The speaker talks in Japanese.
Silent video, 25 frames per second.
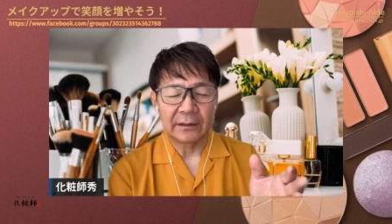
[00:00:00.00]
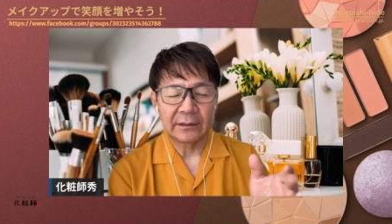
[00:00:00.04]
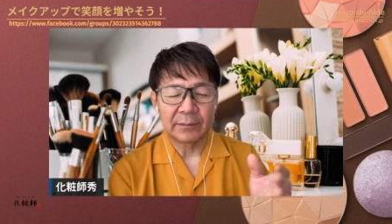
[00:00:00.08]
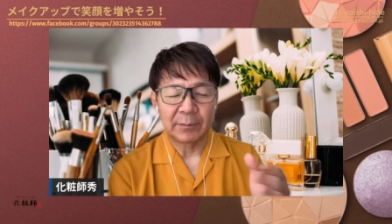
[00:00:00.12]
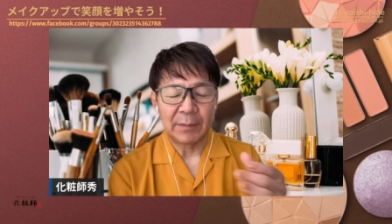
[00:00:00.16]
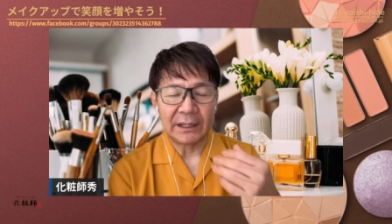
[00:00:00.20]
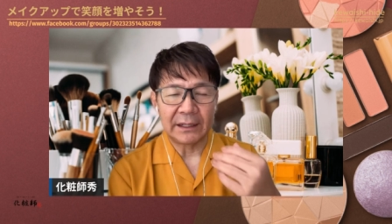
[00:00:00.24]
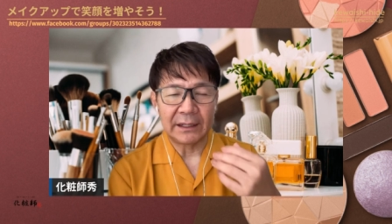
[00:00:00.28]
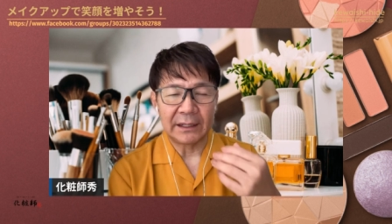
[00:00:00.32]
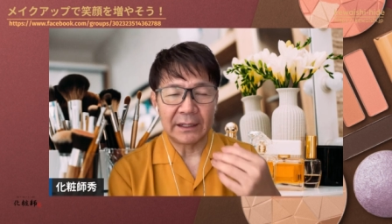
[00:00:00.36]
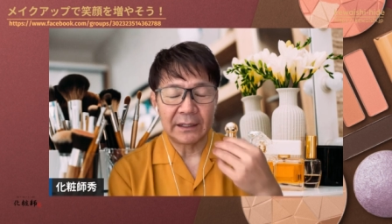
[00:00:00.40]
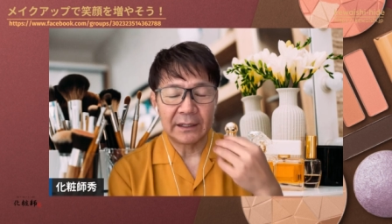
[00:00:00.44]

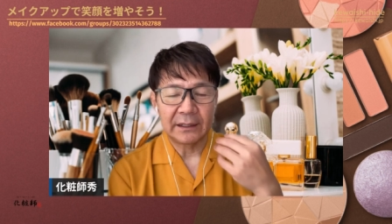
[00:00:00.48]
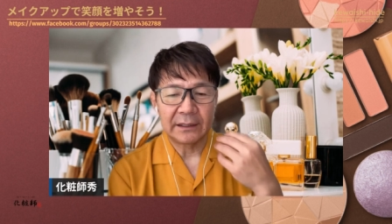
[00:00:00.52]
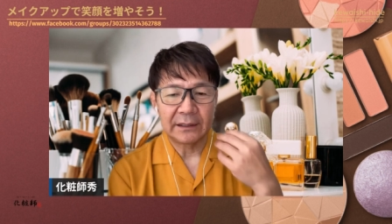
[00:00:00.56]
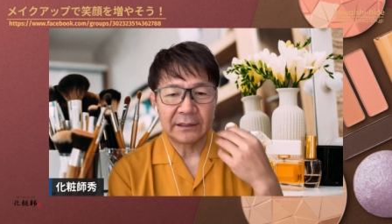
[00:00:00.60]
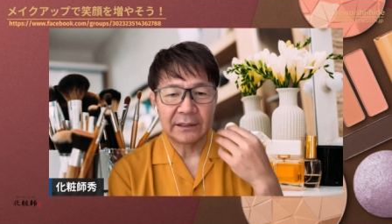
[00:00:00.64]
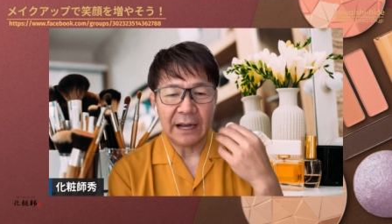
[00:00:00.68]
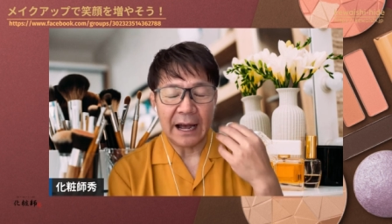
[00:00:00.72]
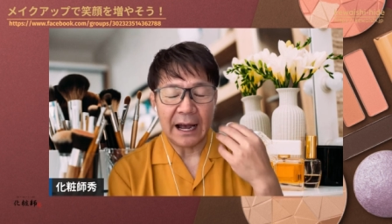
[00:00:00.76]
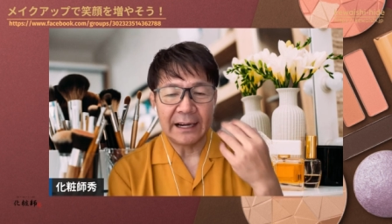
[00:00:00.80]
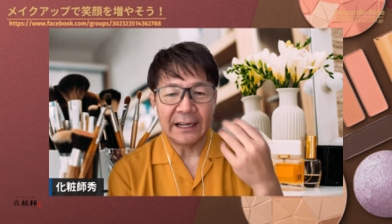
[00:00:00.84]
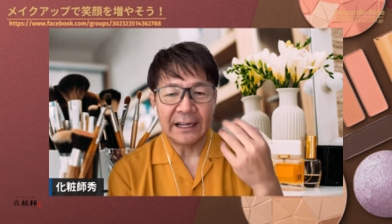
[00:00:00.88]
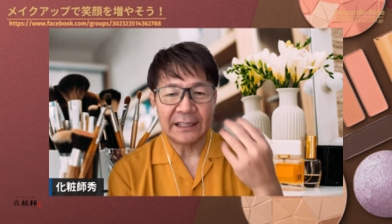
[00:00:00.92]
まあ
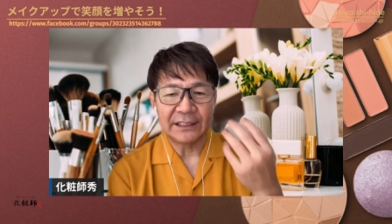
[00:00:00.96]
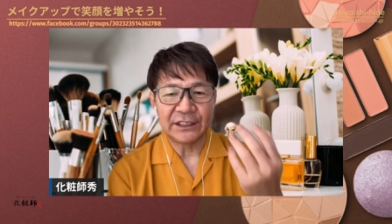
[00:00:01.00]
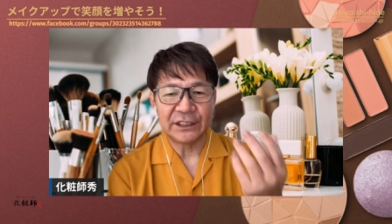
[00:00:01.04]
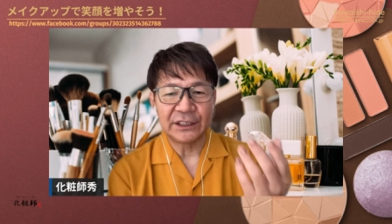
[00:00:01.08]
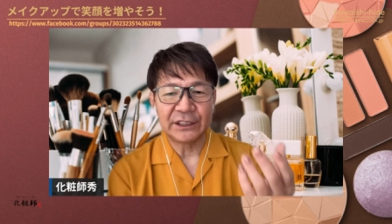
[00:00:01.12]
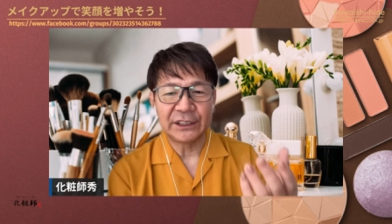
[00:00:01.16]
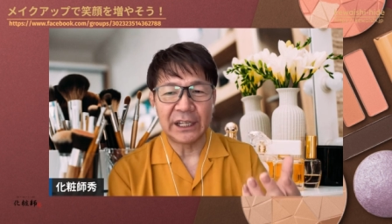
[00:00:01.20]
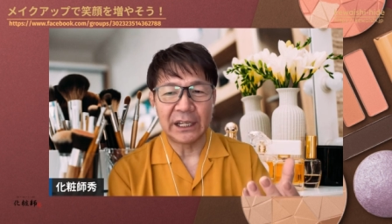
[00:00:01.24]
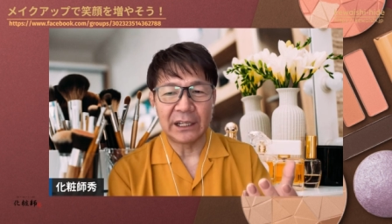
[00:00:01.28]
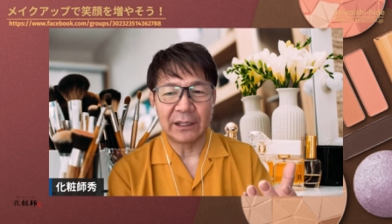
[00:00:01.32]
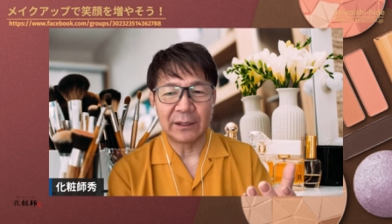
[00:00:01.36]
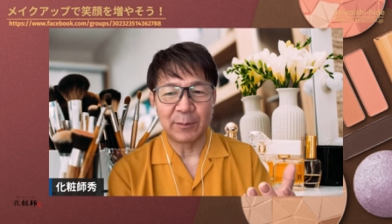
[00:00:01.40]
話
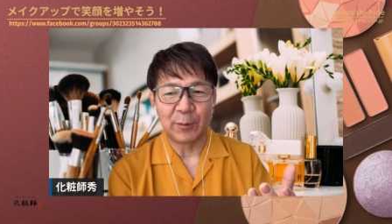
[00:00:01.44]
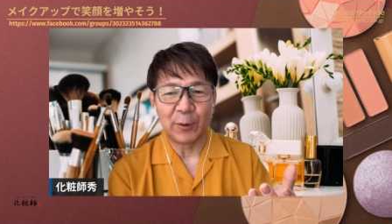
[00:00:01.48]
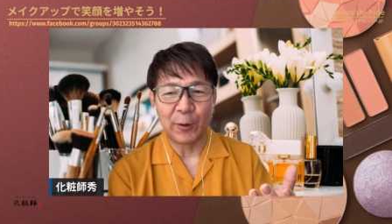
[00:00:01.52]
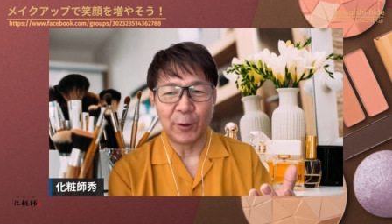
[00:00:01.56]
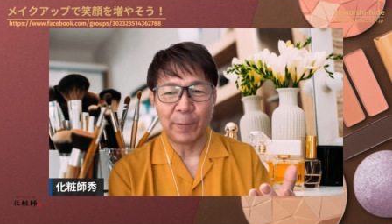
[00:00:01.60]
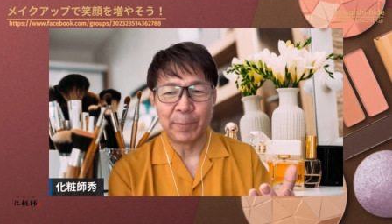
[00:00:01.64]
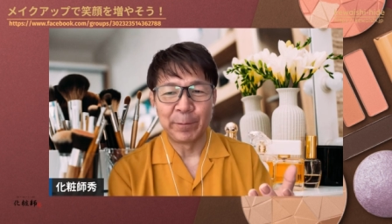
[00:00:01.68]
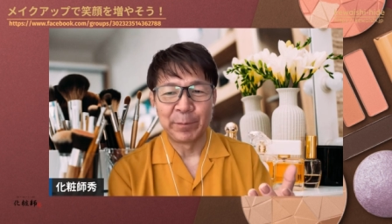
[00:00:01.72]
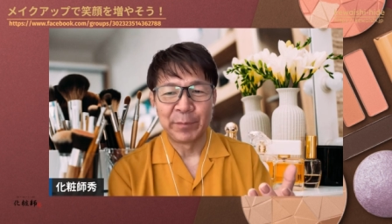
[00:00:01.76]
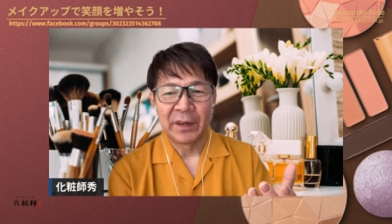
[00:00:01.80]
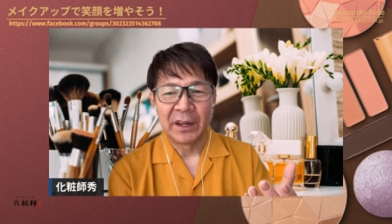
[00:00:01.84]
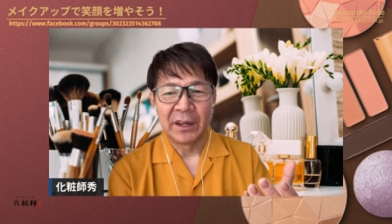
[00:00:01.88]
してて
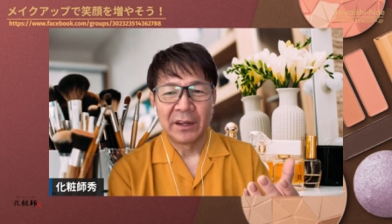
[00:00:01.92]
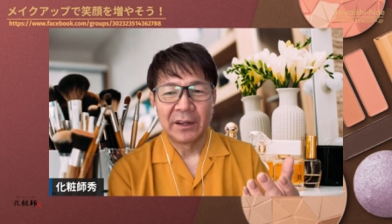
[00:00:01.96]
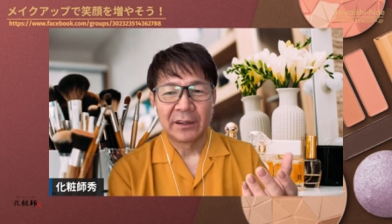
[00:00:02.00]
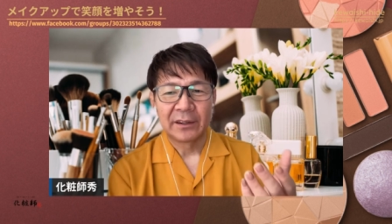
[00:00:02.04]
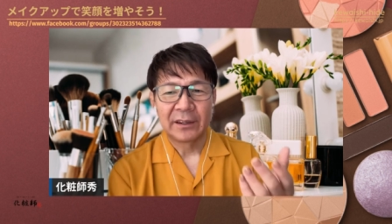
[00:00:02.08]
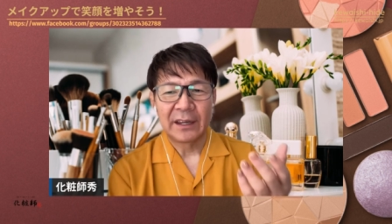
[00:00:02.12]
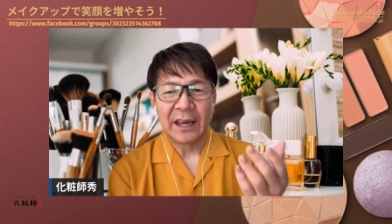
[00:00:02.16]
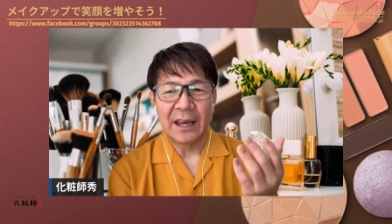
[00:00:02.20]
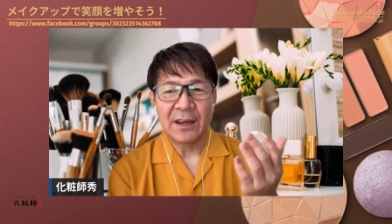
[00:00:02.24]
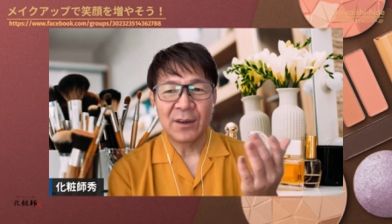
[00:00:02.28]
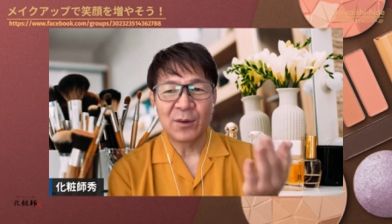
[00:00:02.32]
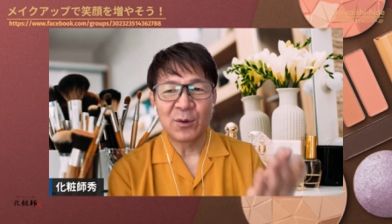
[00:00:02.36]
も
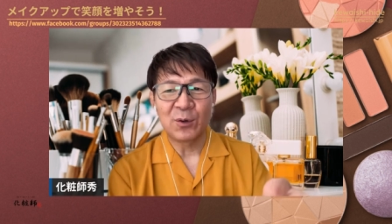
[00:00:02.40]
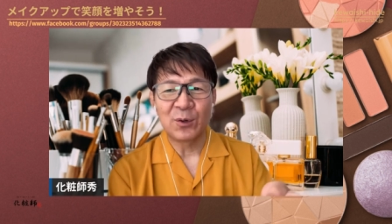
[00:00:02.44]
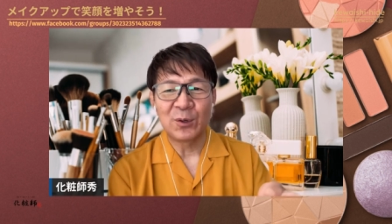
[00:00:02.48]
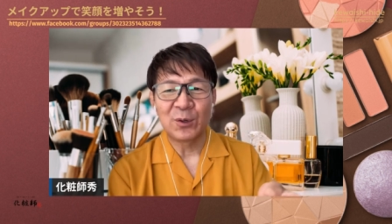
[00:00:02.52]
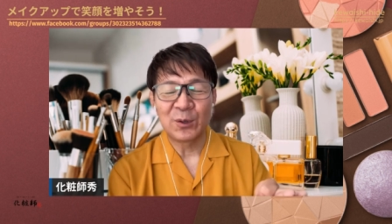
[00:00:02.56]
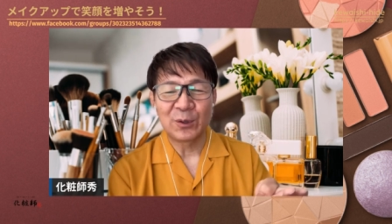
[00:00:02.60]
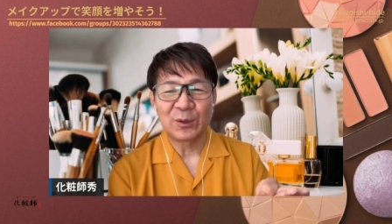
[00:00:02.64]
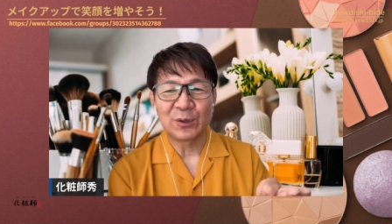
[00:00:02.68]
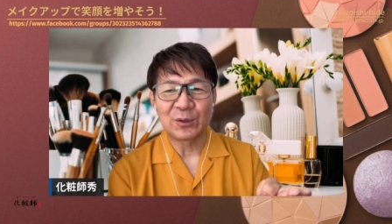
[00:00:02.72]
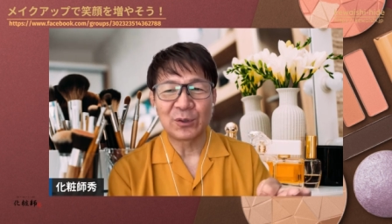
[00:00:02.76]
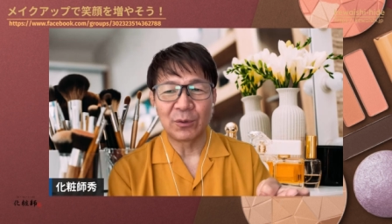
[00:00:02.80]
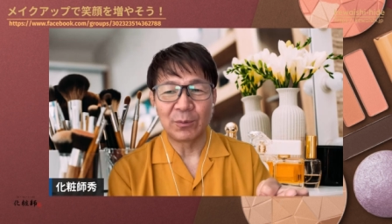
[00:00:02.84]
健康
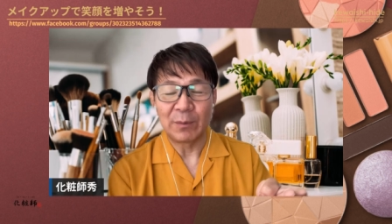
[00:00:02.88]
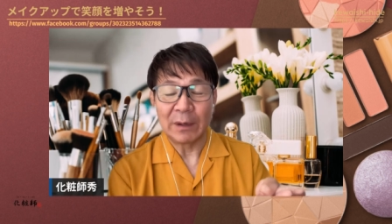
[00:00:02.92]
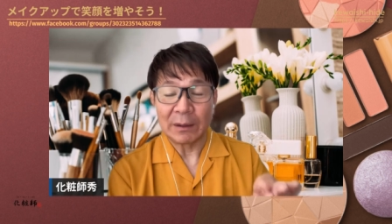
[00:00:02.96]
のこと、